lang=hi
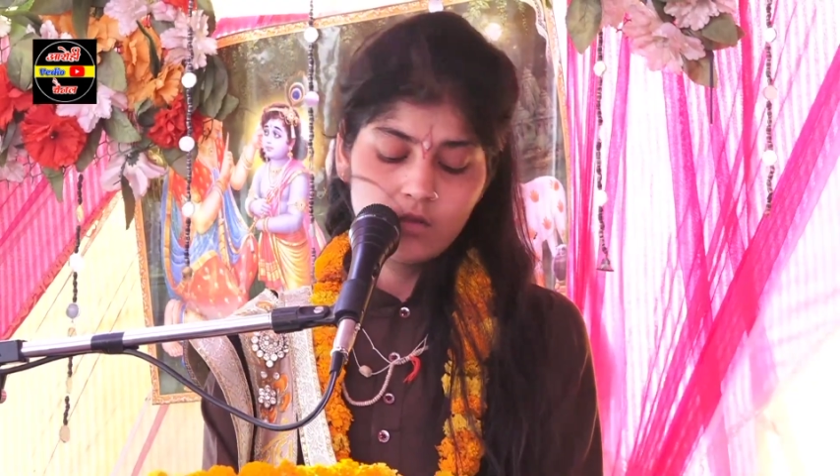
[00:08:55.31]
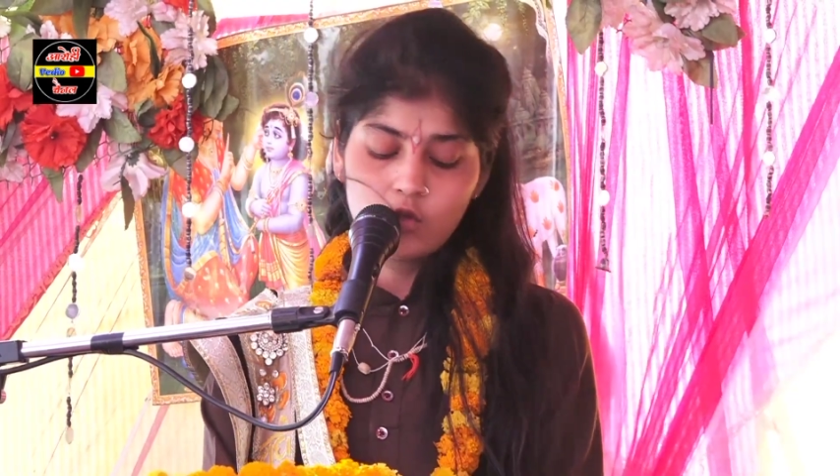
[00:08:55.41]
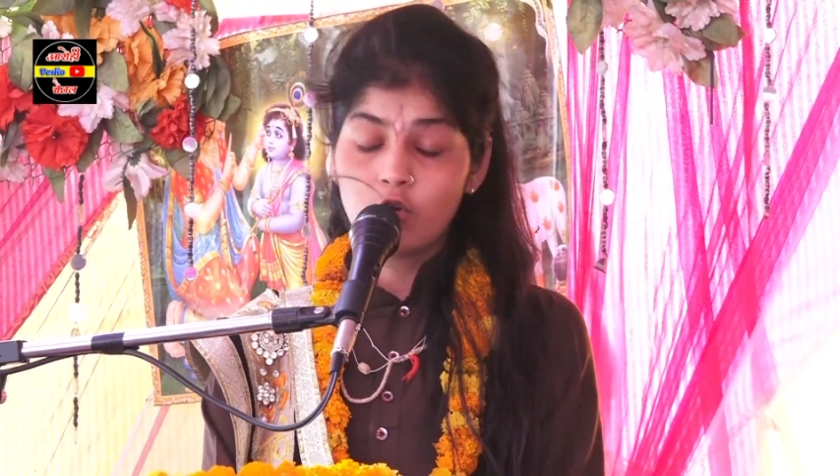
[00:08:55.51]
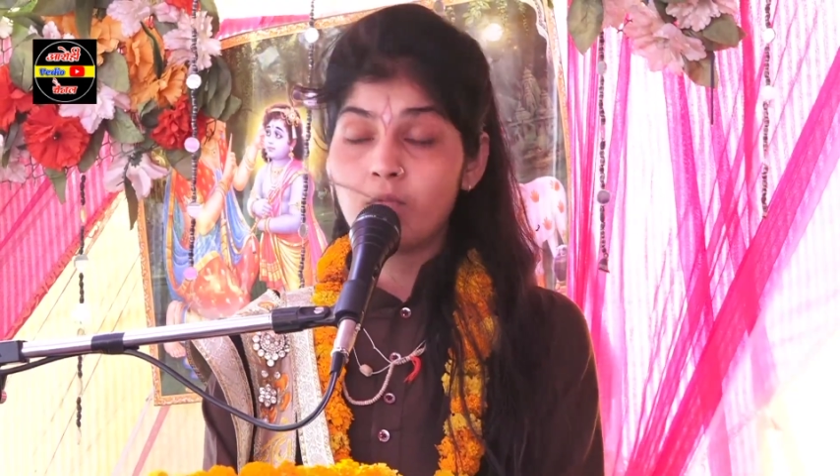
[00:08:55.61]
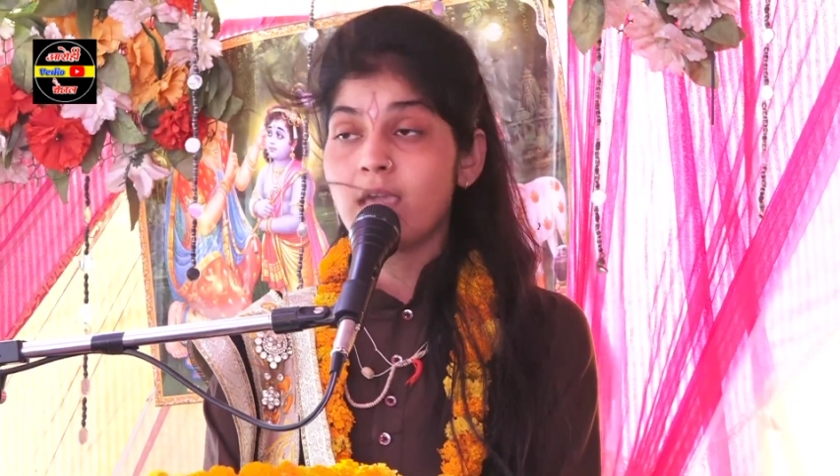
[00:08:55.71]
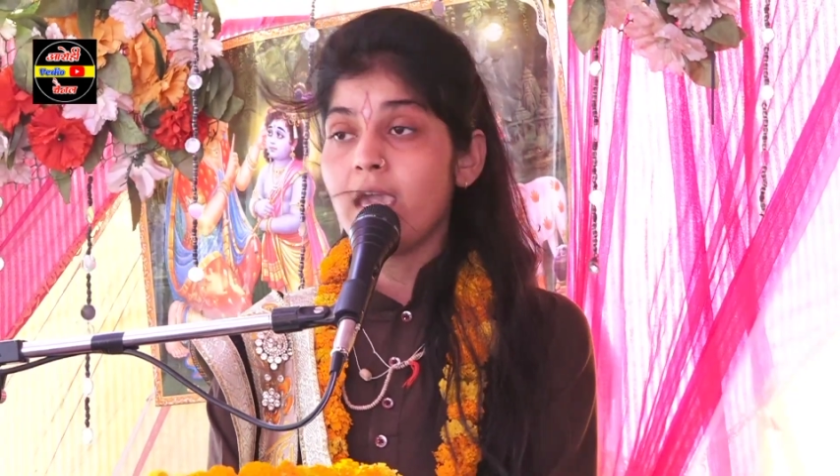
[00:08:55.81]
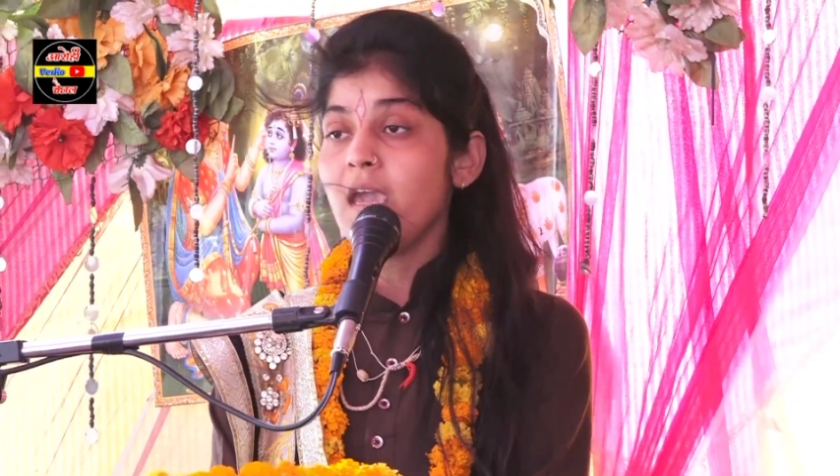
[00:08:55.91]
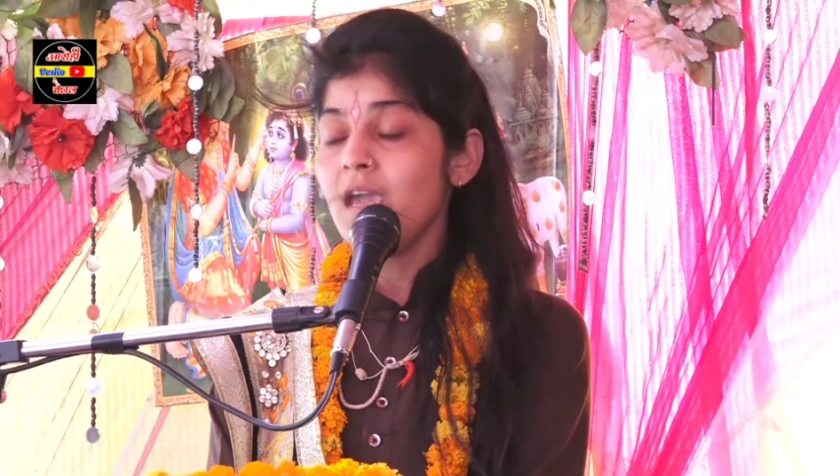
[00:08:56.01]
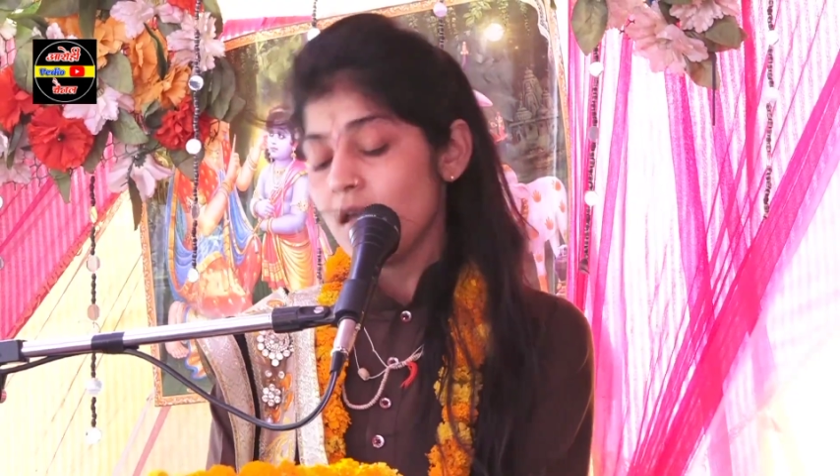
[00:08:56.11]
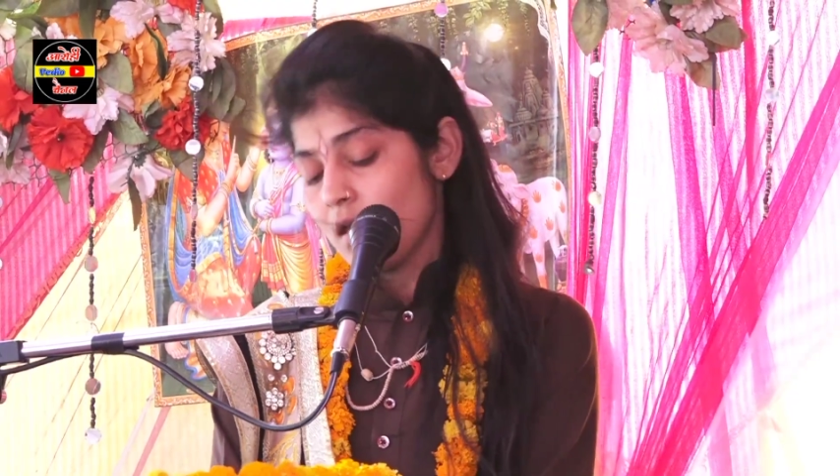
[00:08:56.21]
ध्रुव के
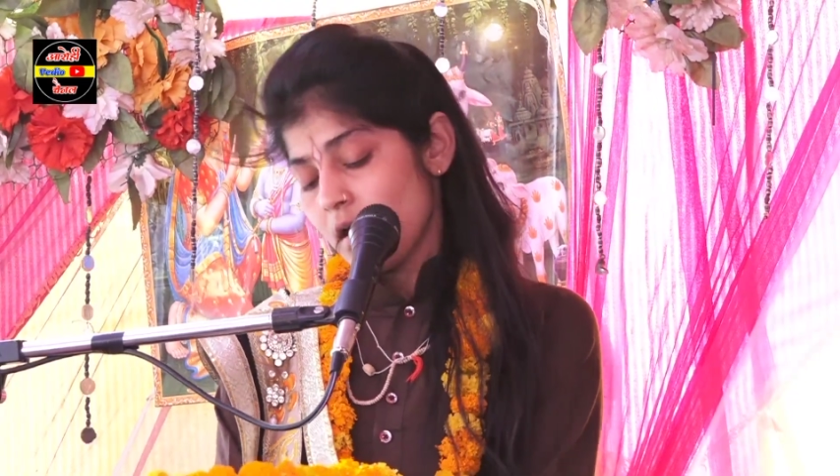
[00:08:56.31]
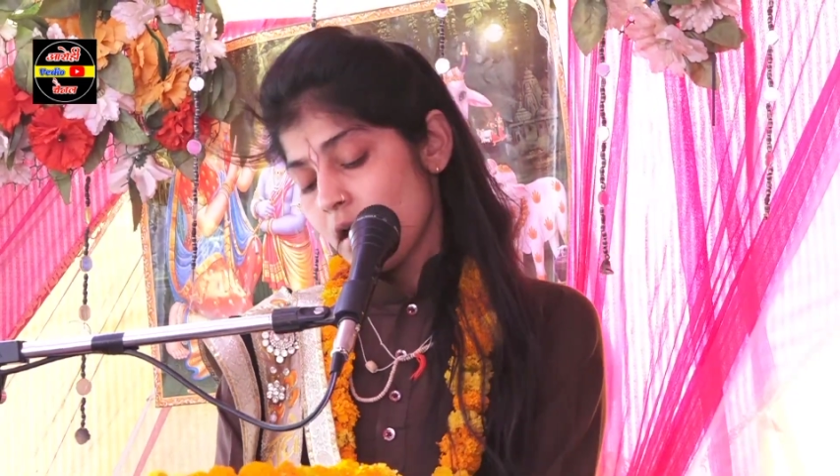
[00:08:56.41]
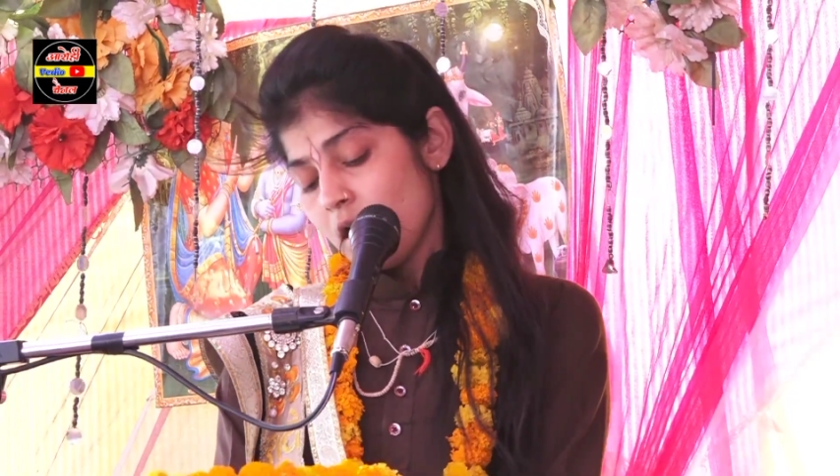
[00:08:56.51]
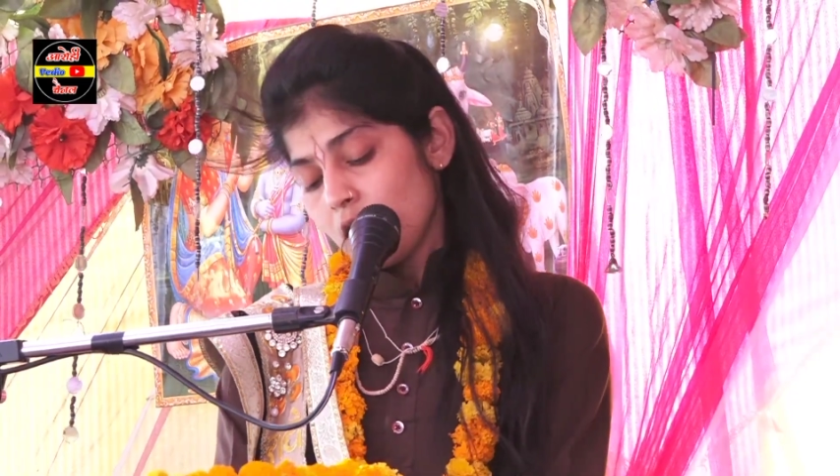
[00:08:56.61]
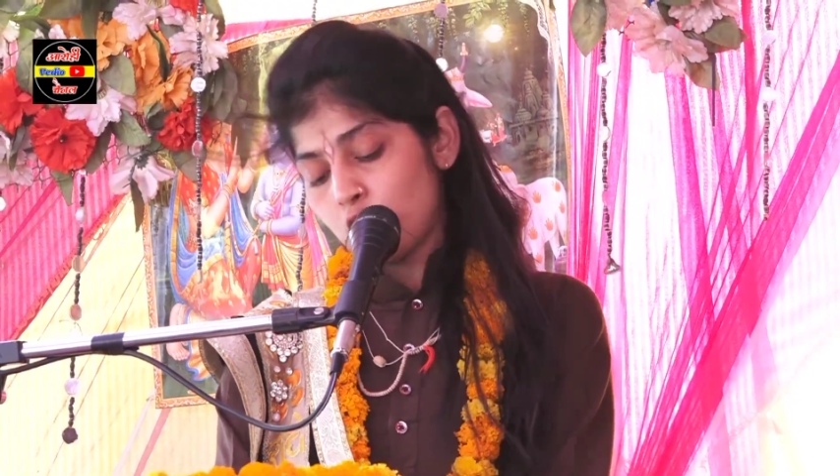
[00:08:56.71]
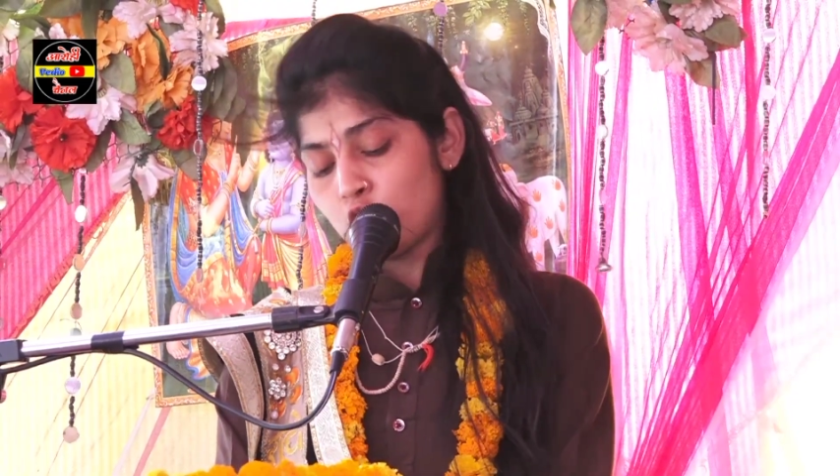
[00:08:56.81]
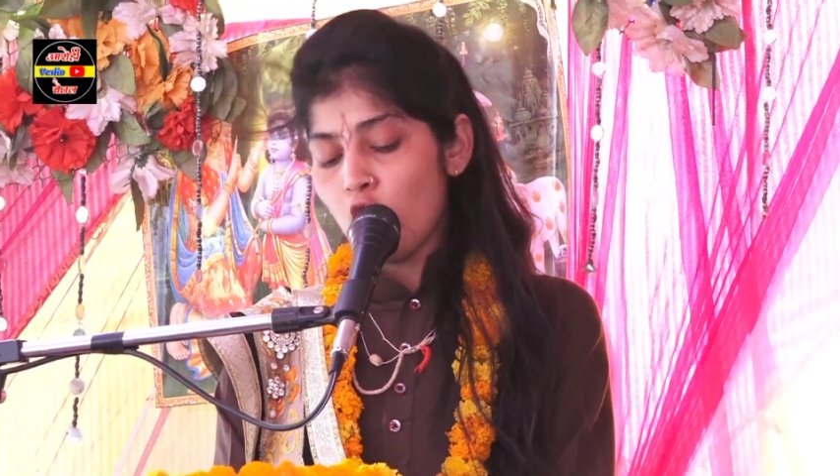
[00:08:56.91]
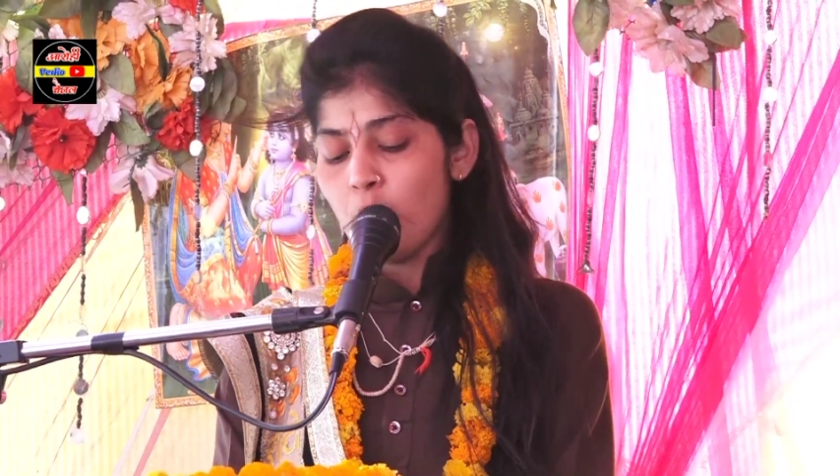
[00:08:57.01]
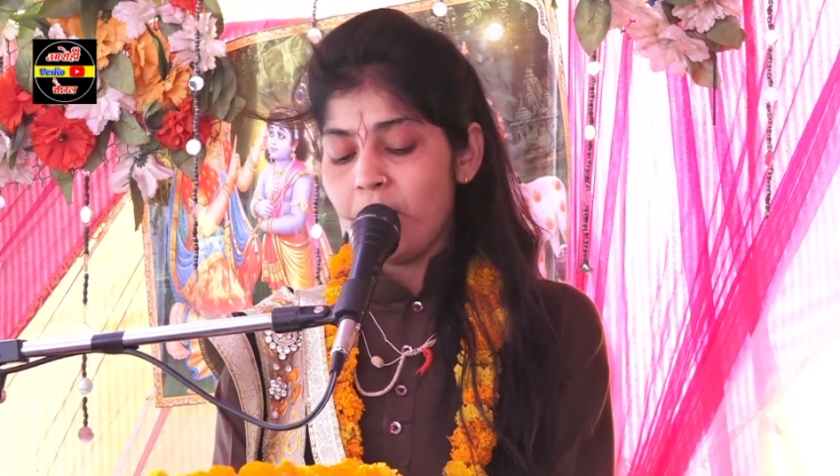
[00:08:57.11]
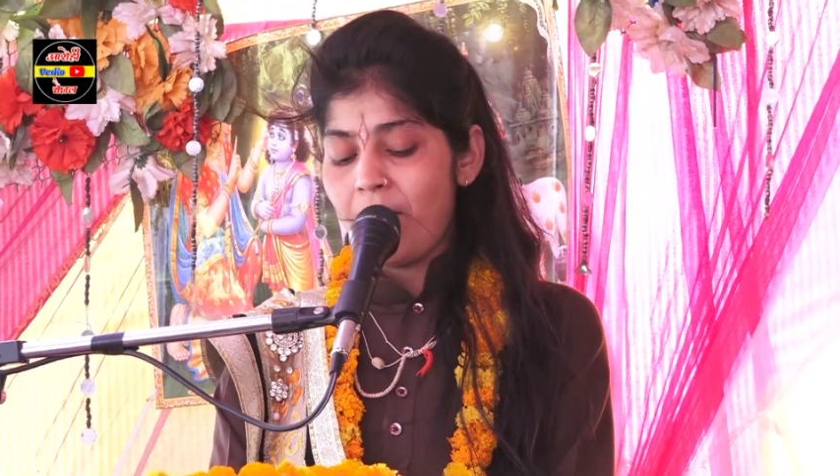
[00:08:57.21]

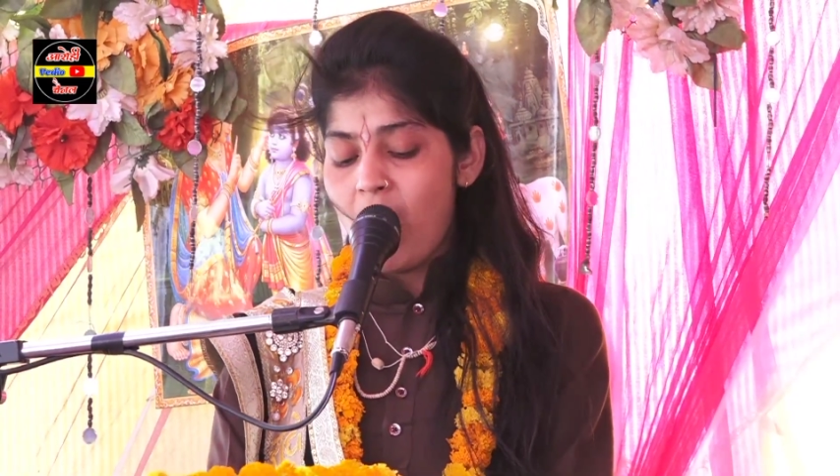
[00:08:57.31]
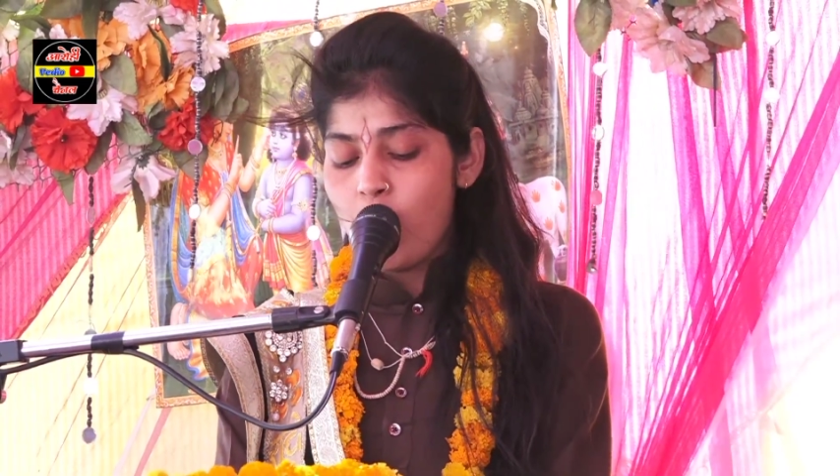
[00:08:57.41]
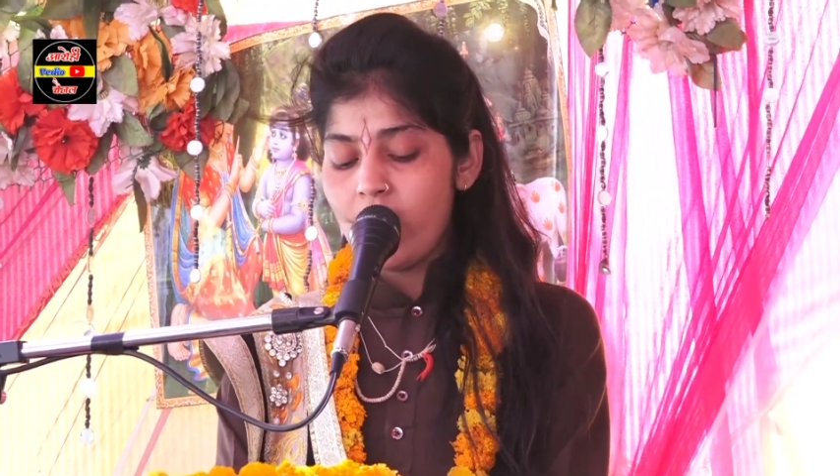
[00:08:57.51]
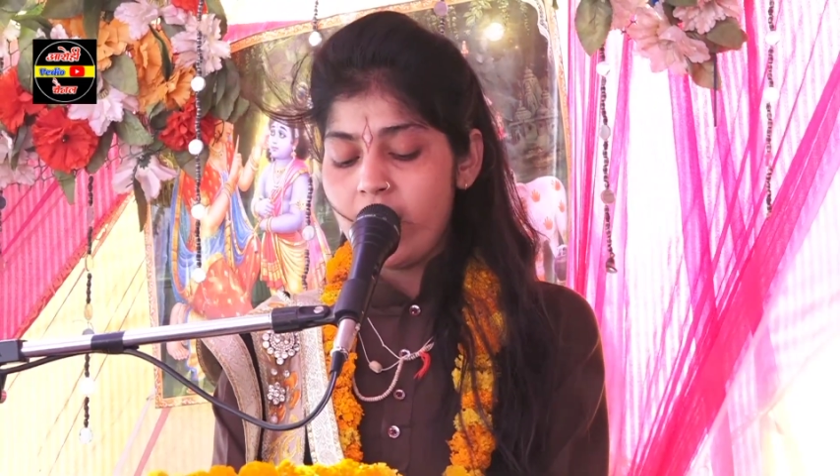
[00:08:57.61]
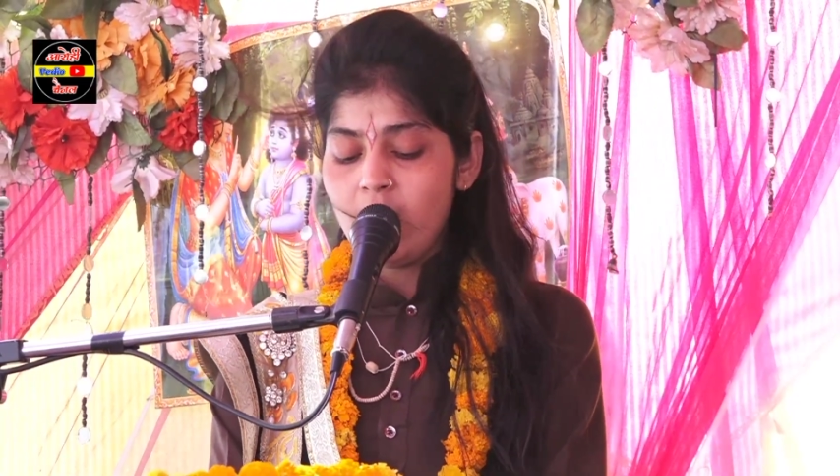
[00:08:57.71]
दो विवाह हुए